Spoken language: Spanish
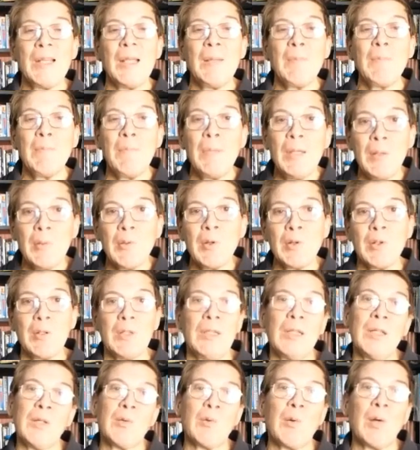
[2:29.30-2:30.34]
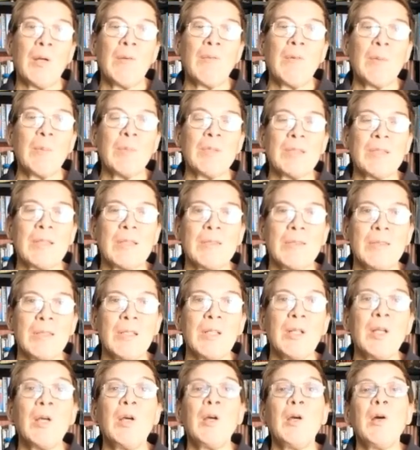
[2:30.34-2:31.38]
en vivo, en cual vamos a hacer
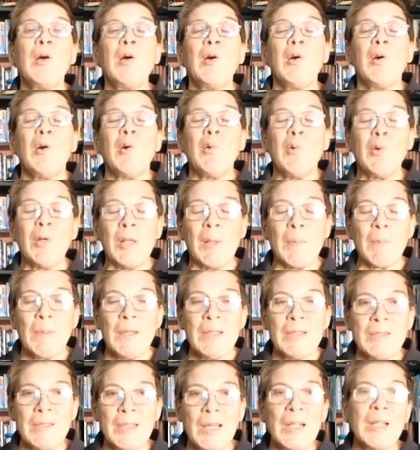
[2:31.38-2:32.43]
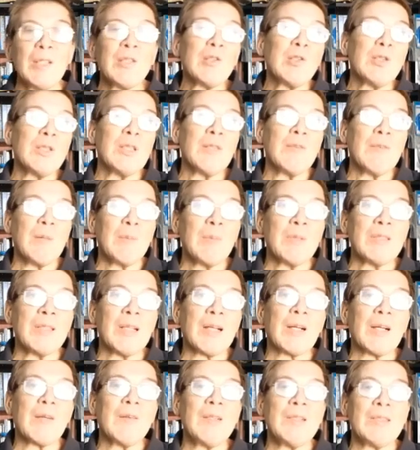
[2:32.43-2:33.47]
un especial donde vamos a
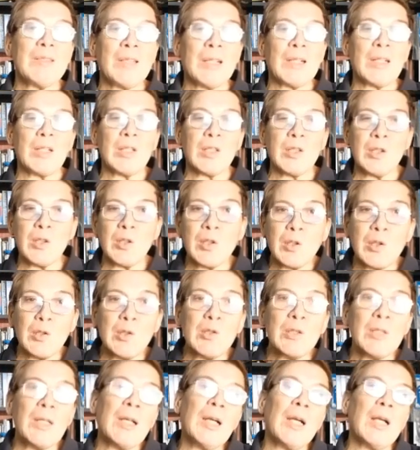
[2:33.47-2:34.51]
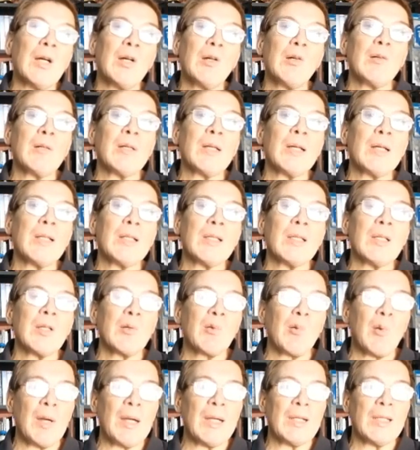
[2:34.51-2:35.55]
revisar toda la obra de
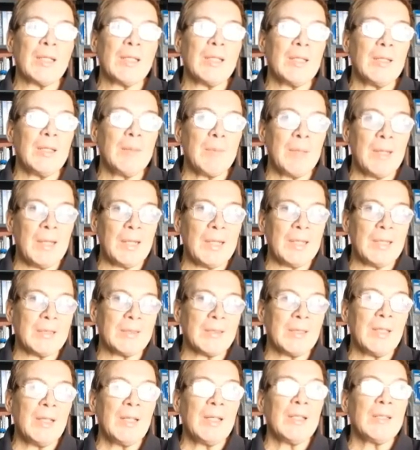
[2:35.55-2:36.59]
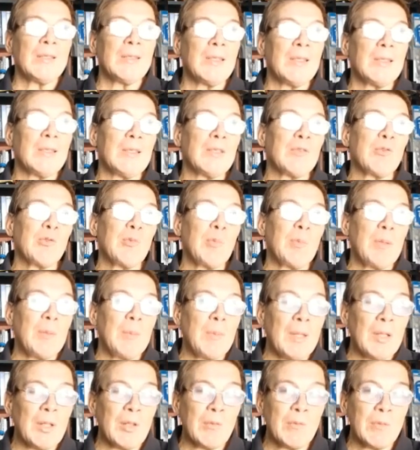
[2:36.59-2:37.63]
Juan Jiménez, desde sus
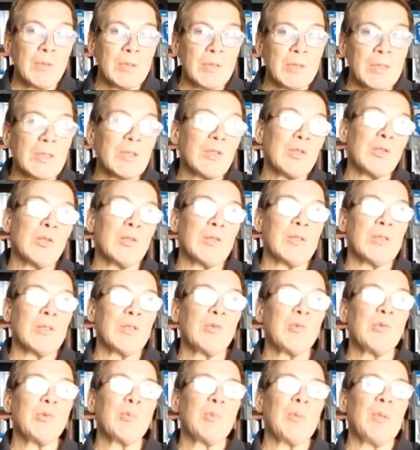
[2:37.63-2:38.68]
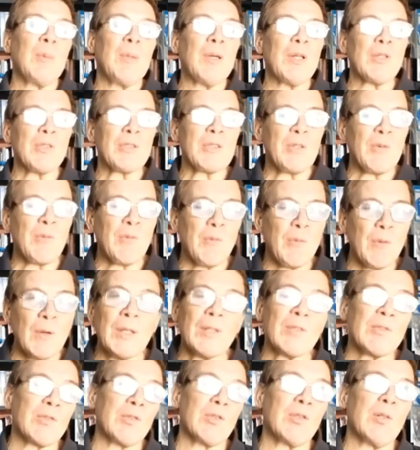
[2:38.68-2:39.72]
primeros bocetos, de sus primeros
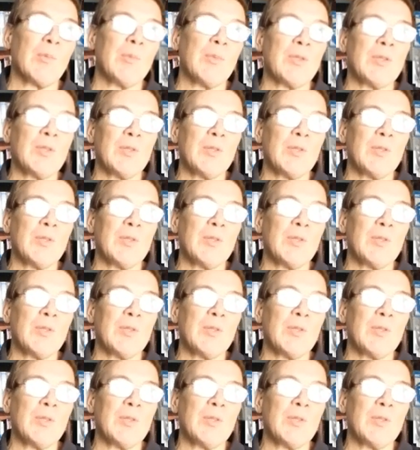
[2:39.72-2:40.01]
esfuerzos como